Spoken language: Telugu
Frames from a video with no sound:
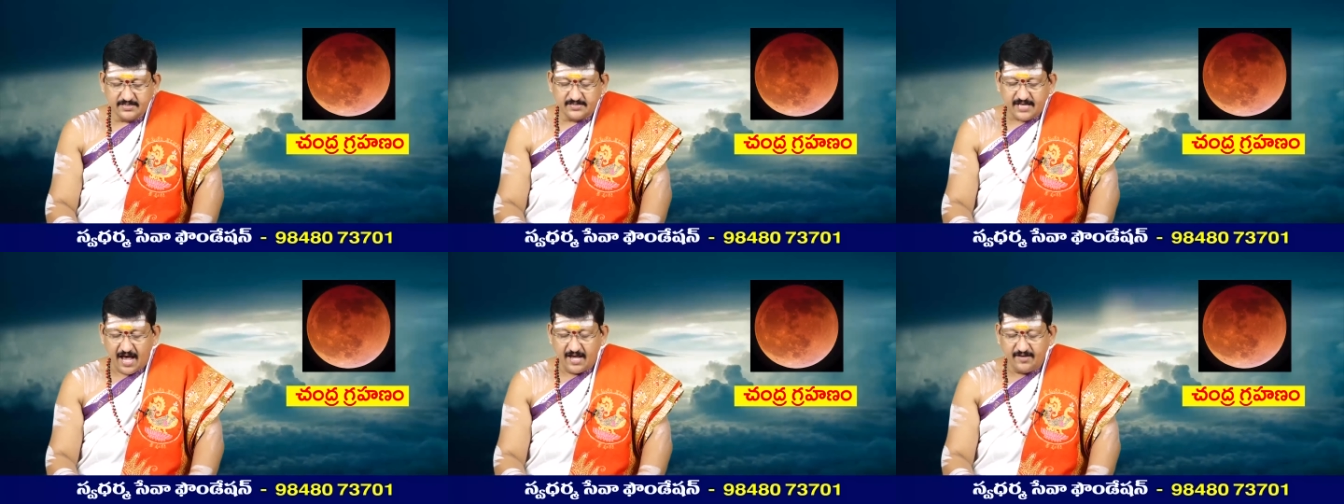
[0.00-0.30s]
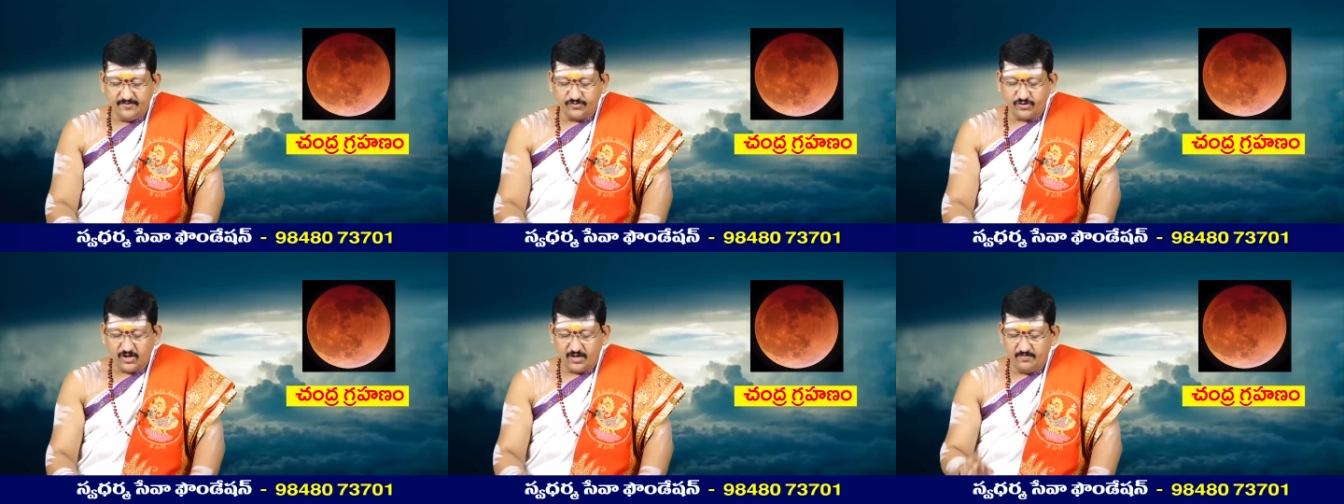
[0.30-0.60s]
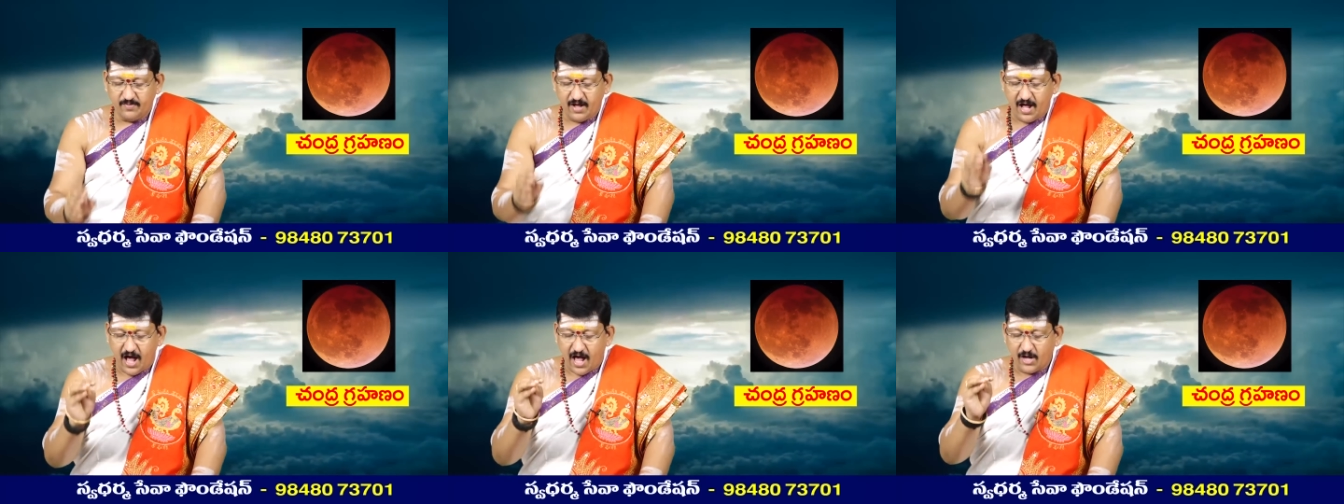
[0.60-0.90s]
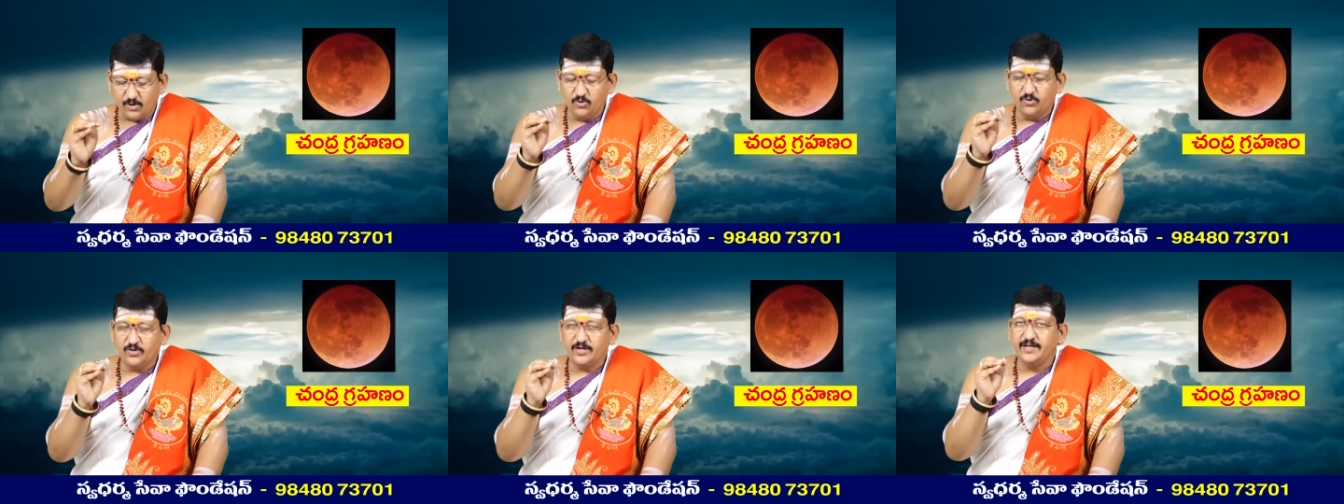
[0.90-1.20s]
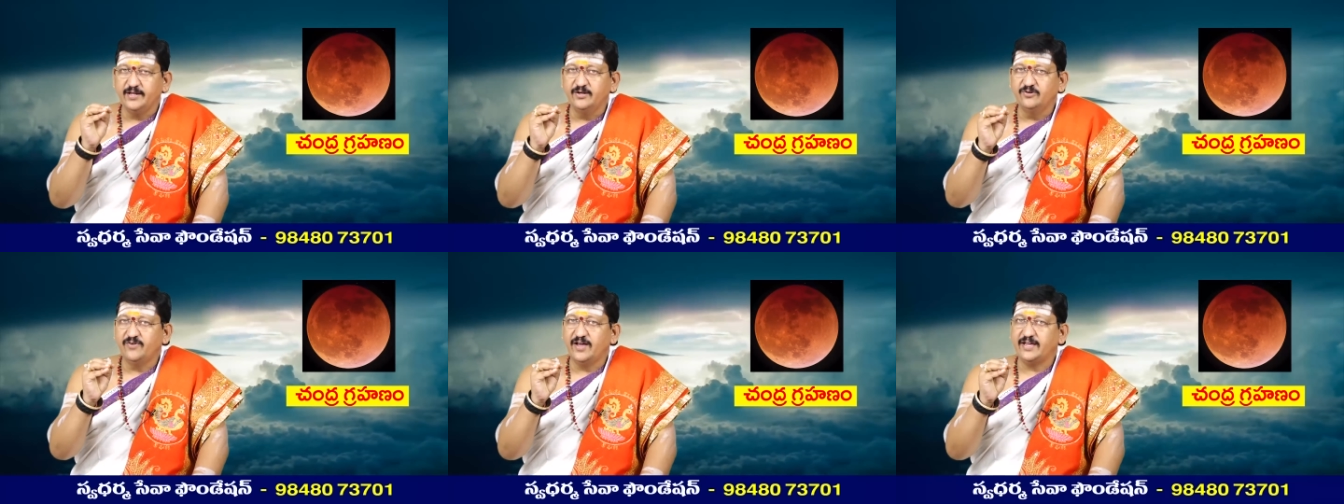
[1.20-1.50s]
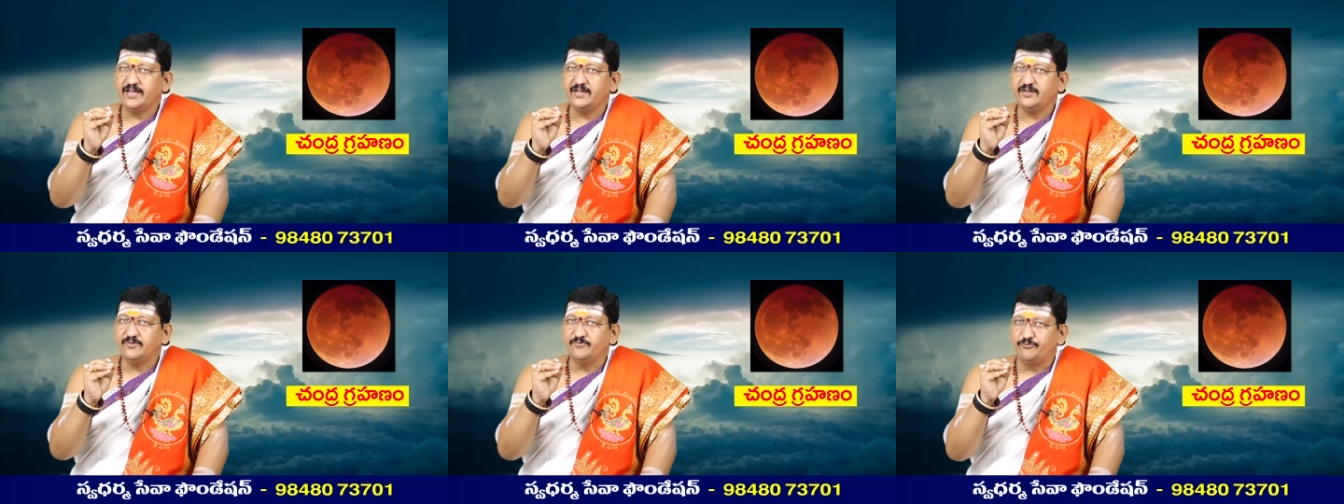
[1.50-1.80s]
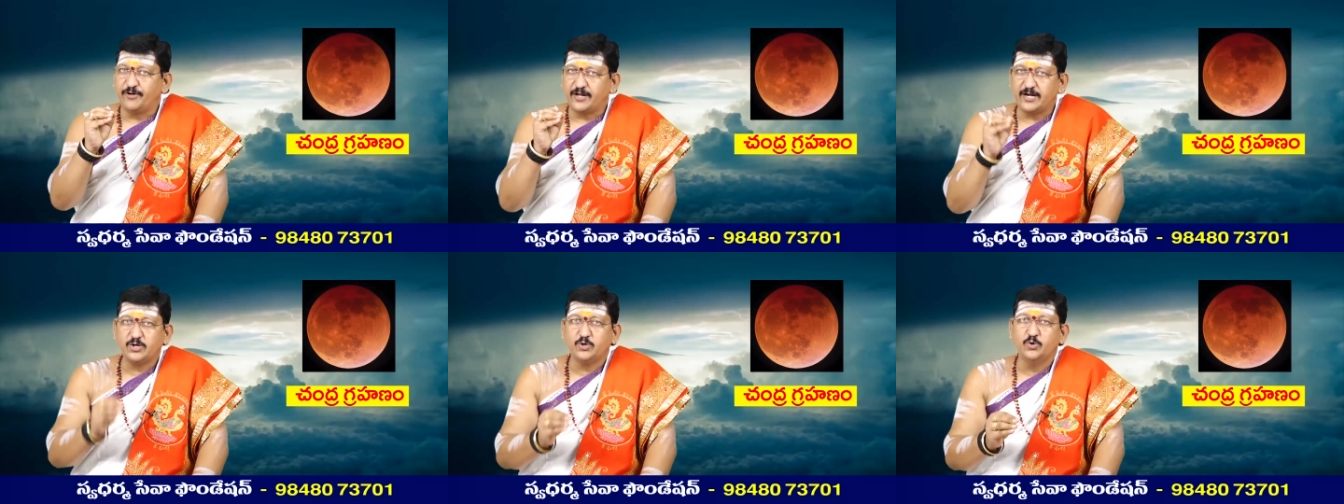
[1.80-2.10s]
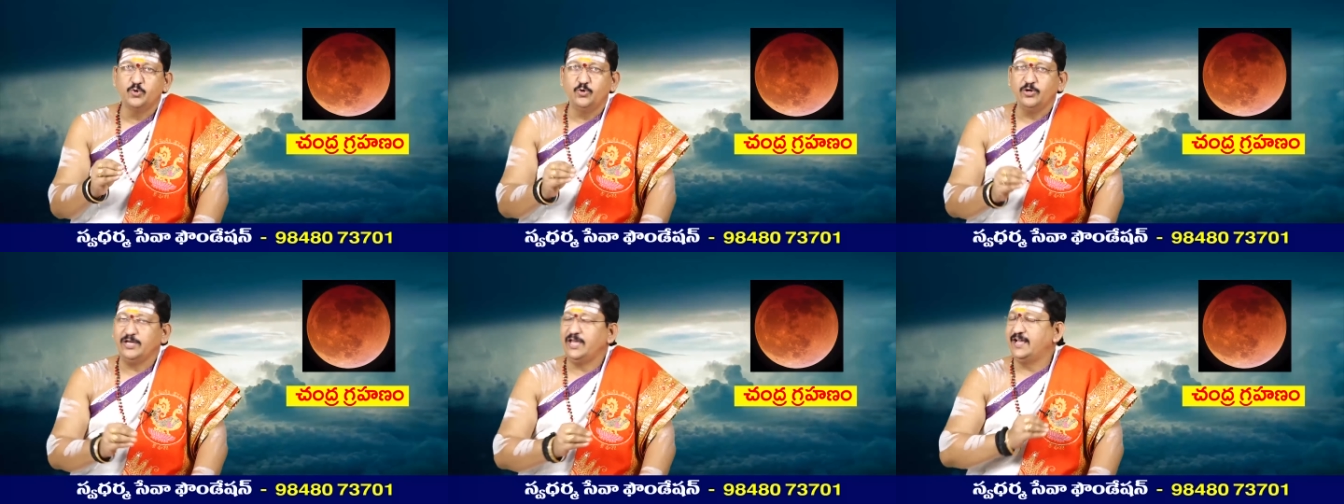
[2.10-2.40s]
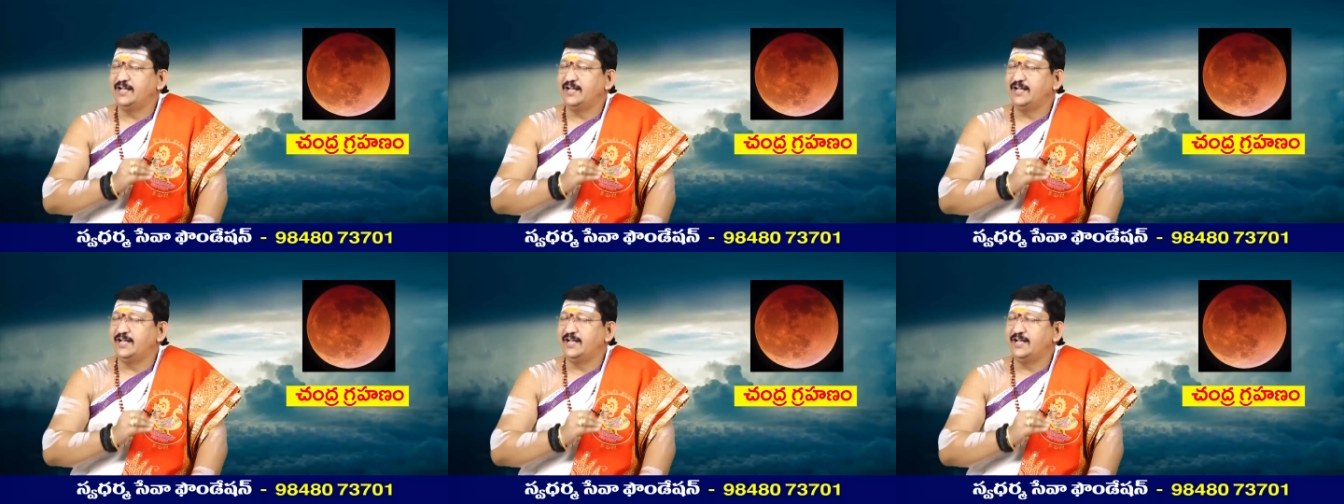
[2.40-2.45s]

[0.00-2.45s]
సాయంత్రం ఆరు ఇరవై వరకు